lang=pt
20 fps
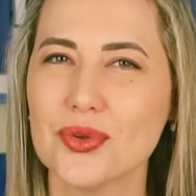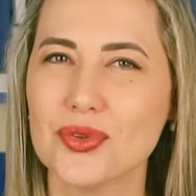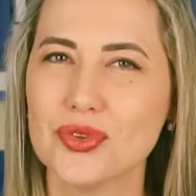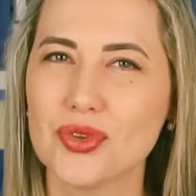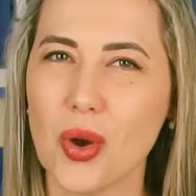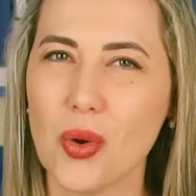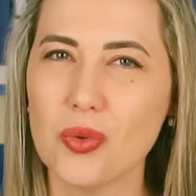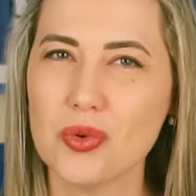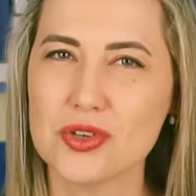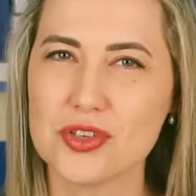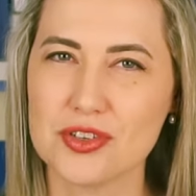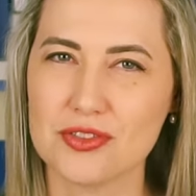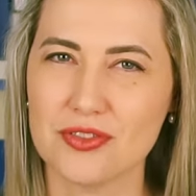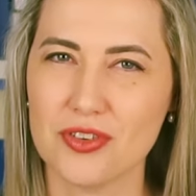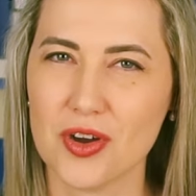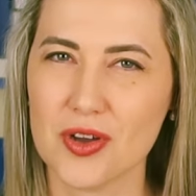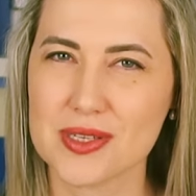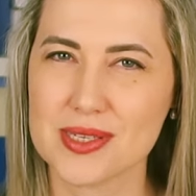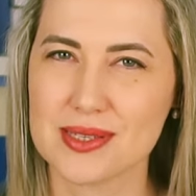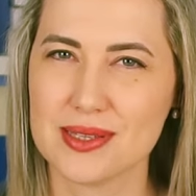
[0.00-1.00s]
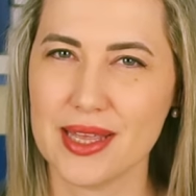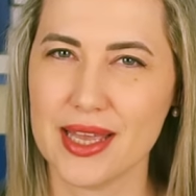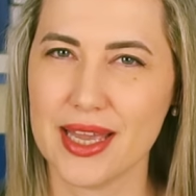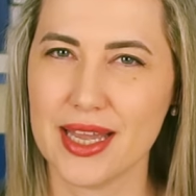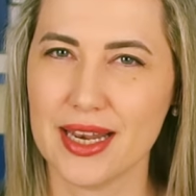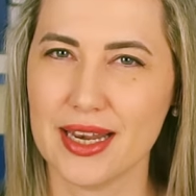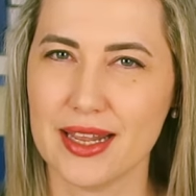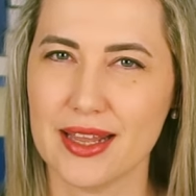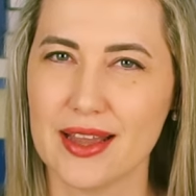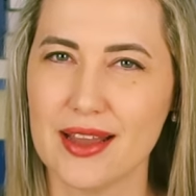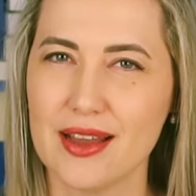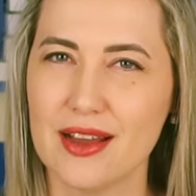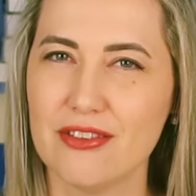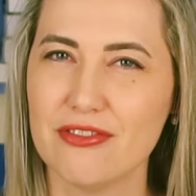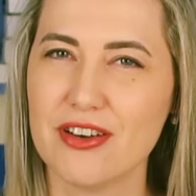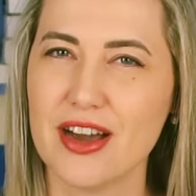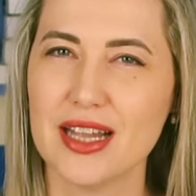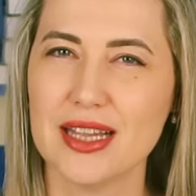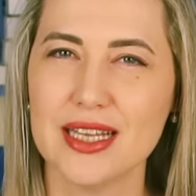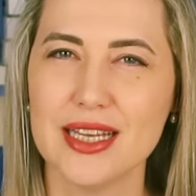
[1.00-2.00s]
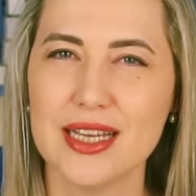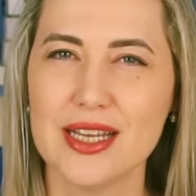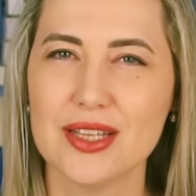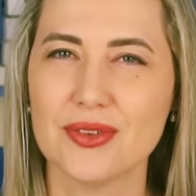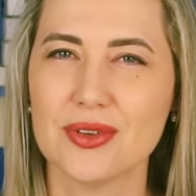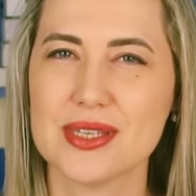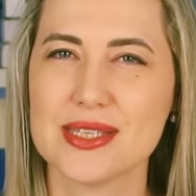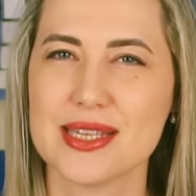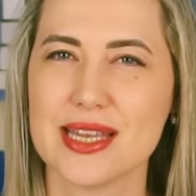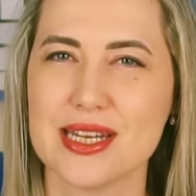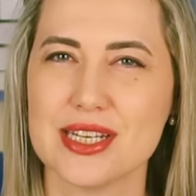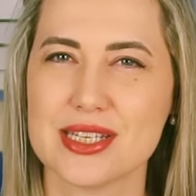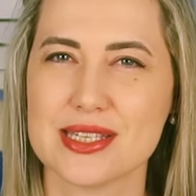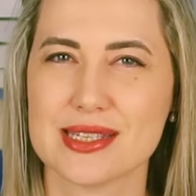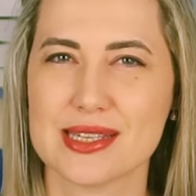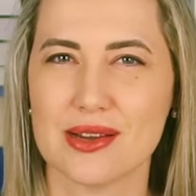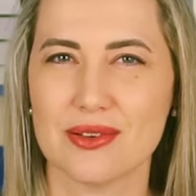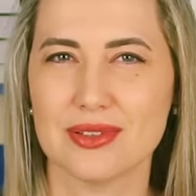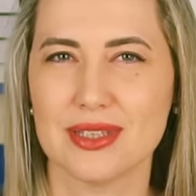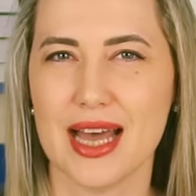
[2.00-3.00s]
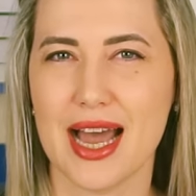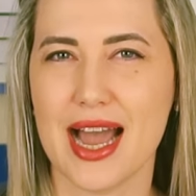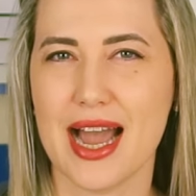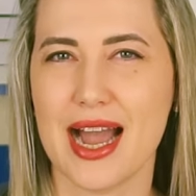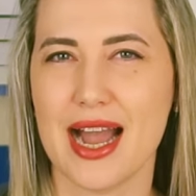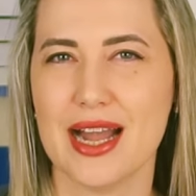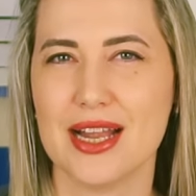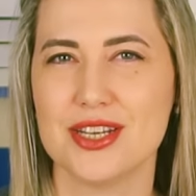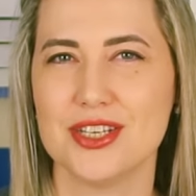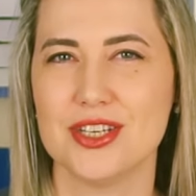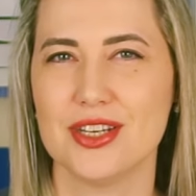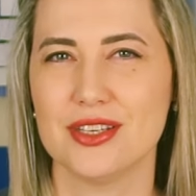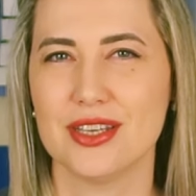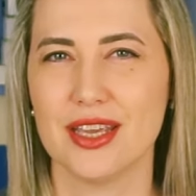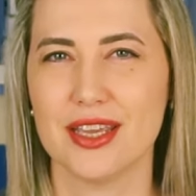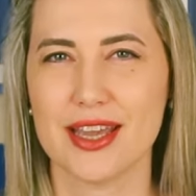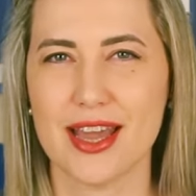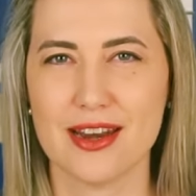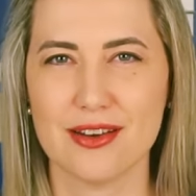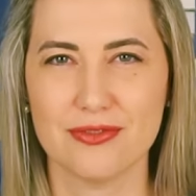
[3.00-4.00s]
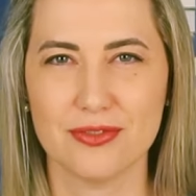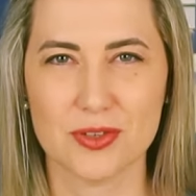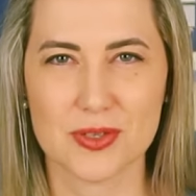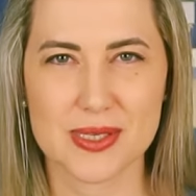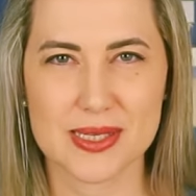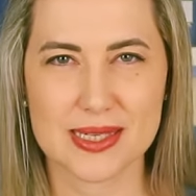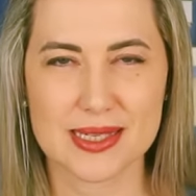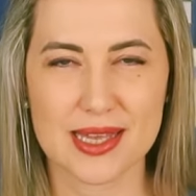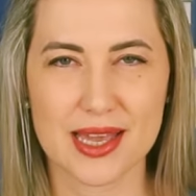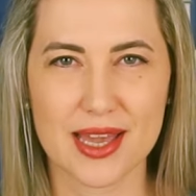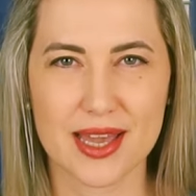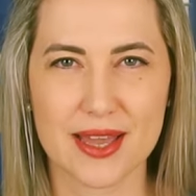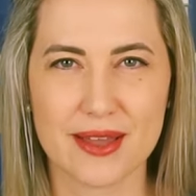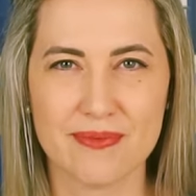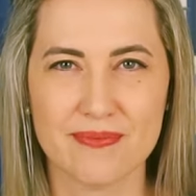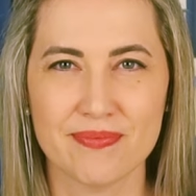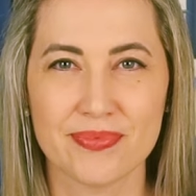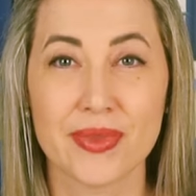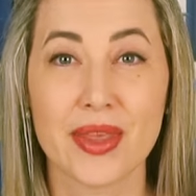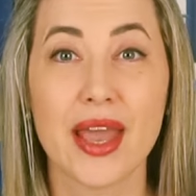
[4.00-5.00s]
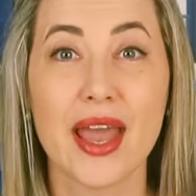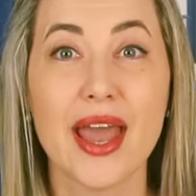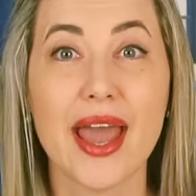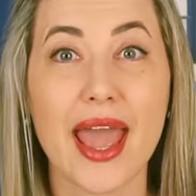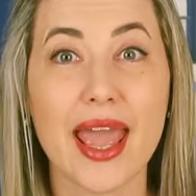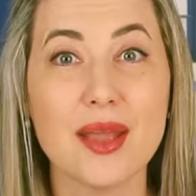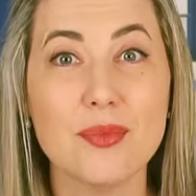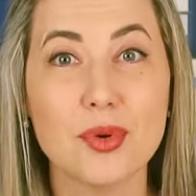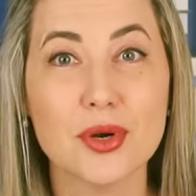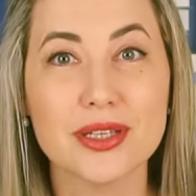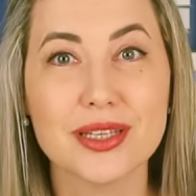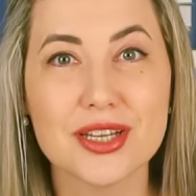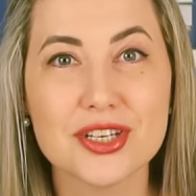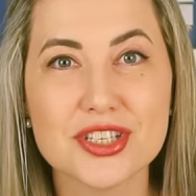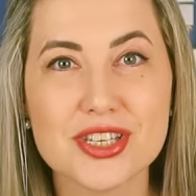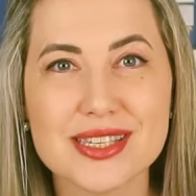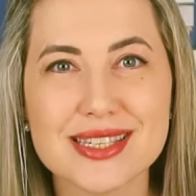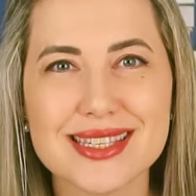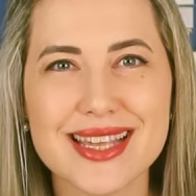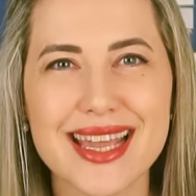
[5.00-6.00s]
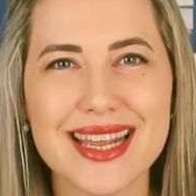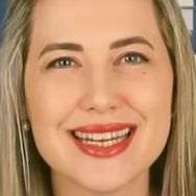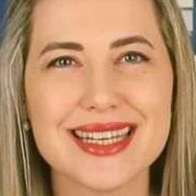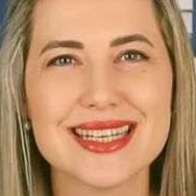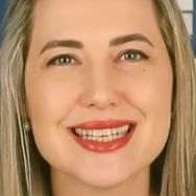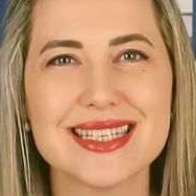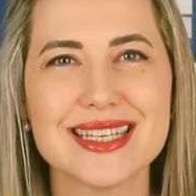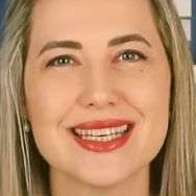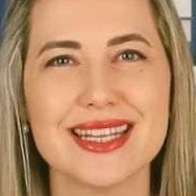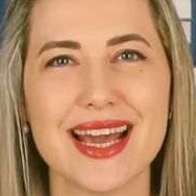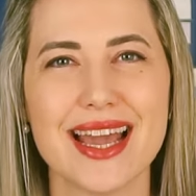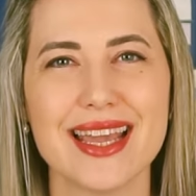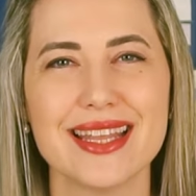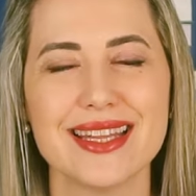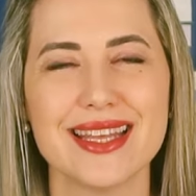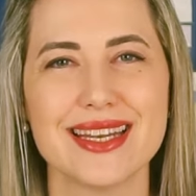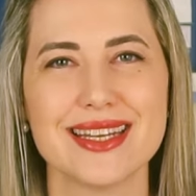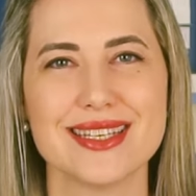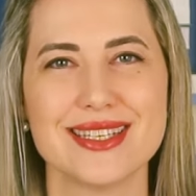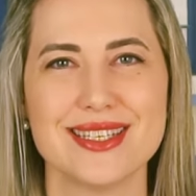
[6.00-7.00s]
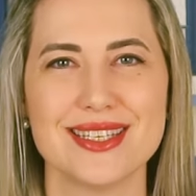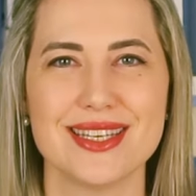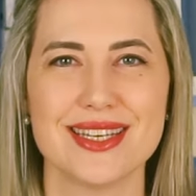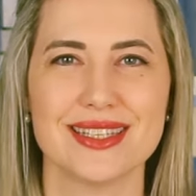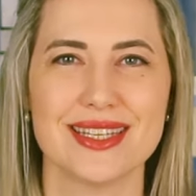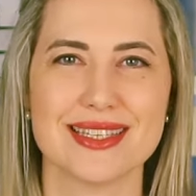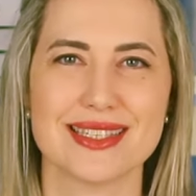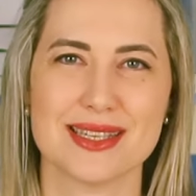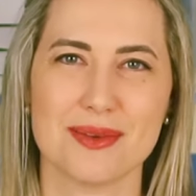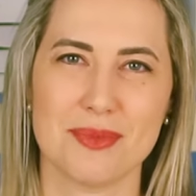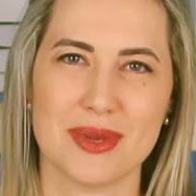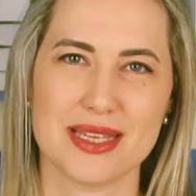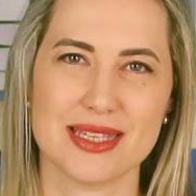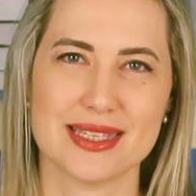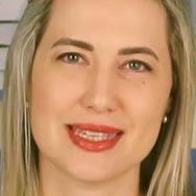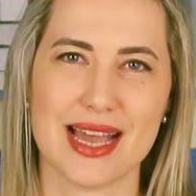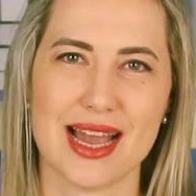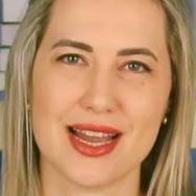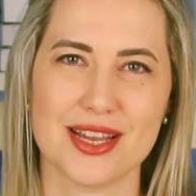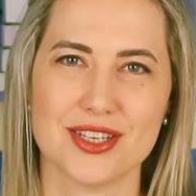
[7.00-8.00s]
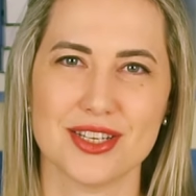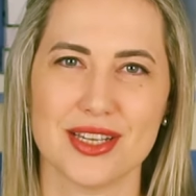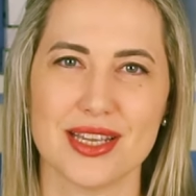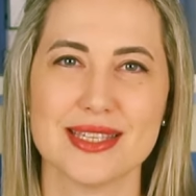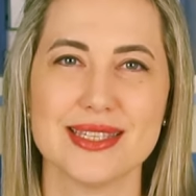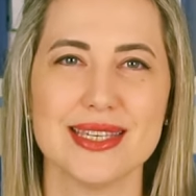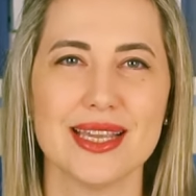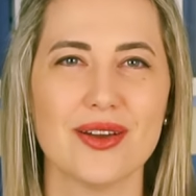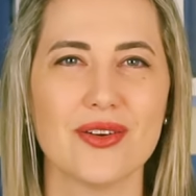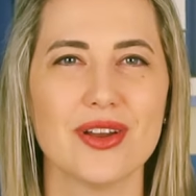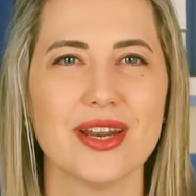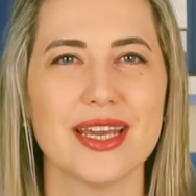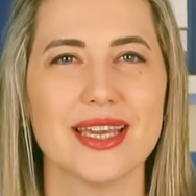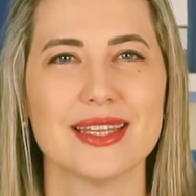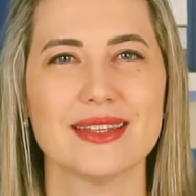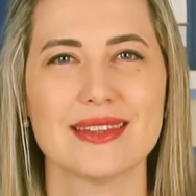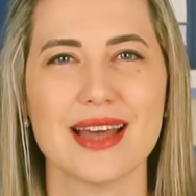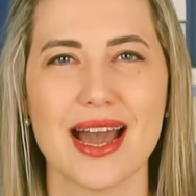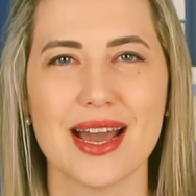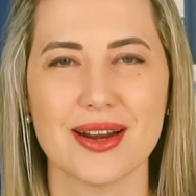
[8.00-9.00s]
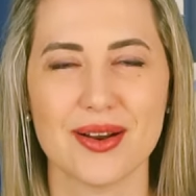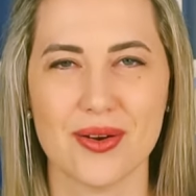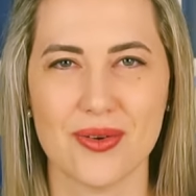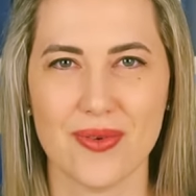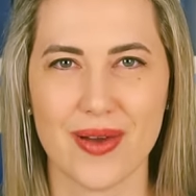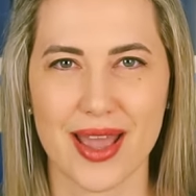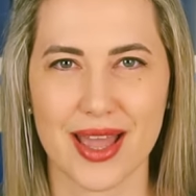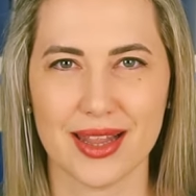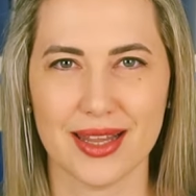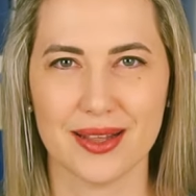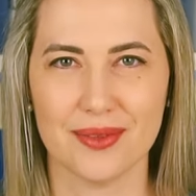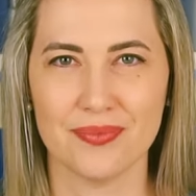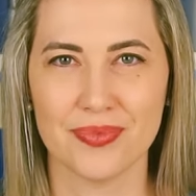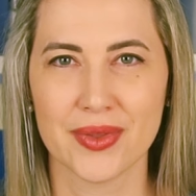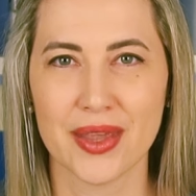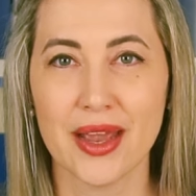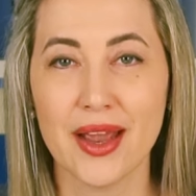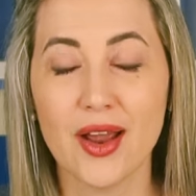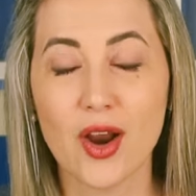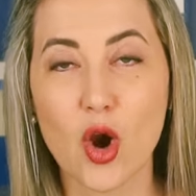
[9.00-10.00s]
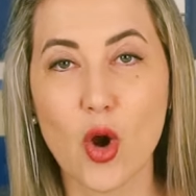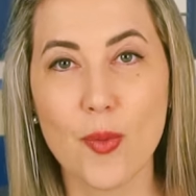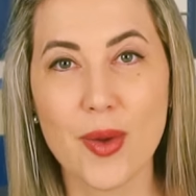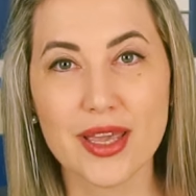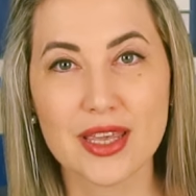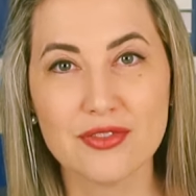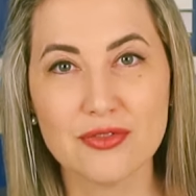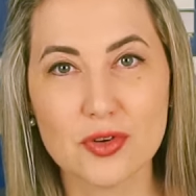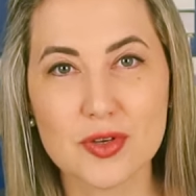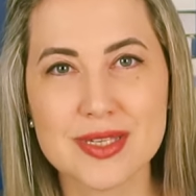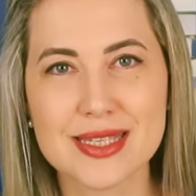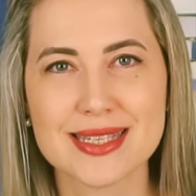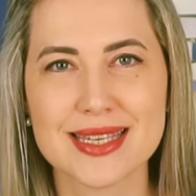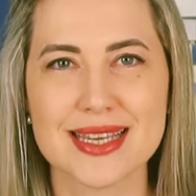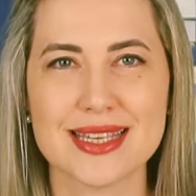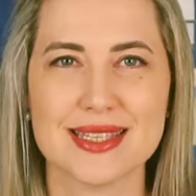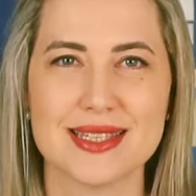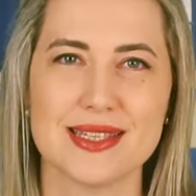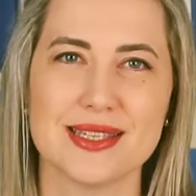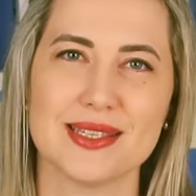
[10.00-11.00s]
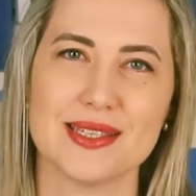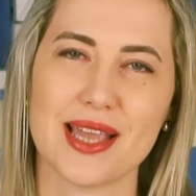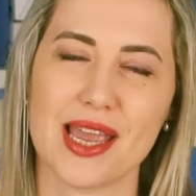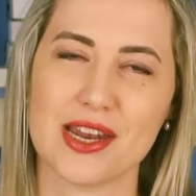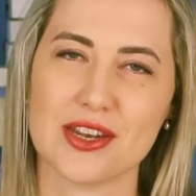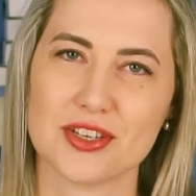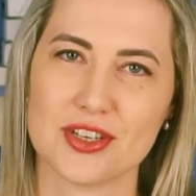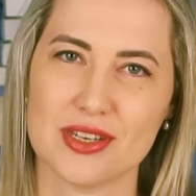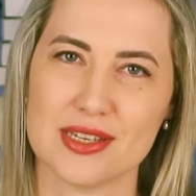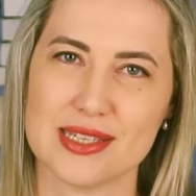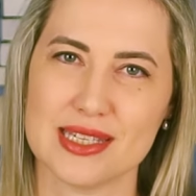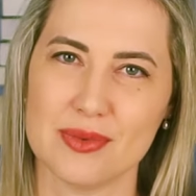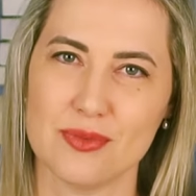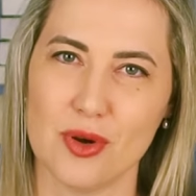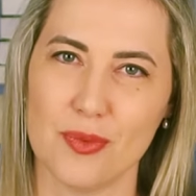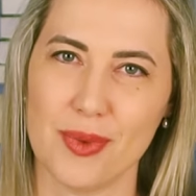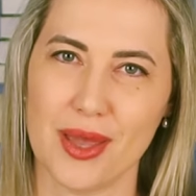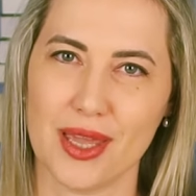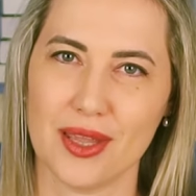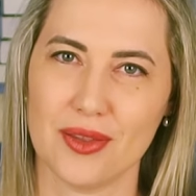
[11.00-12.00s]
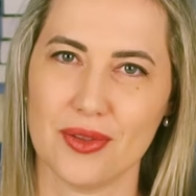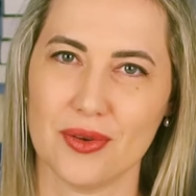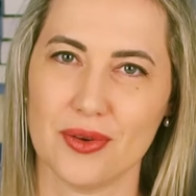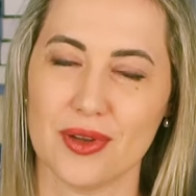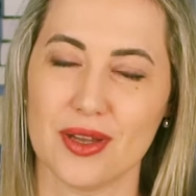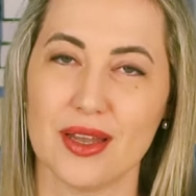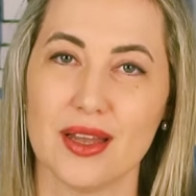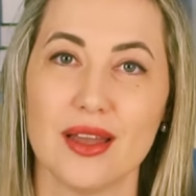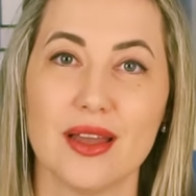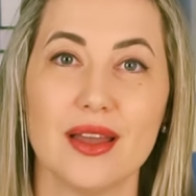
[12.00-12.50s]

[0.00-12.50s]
o tom de voz dele, falando que sente saudade, que quer você. É importante sentir a energia dessa mensagem e se conectar com ela. Como é que você se sente nesse momento?